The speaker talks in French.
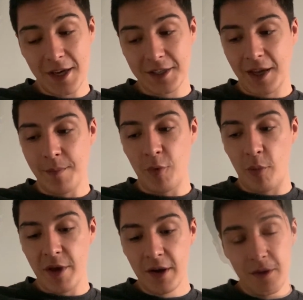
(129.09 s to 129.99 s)
extrêmement
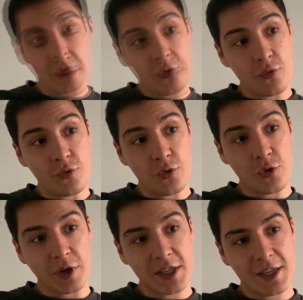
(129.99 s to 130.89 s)
bien. coucou
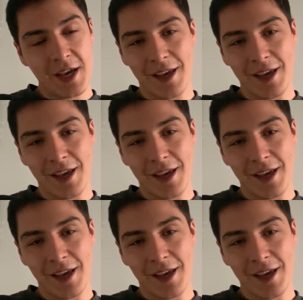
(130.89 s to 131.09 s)
Joris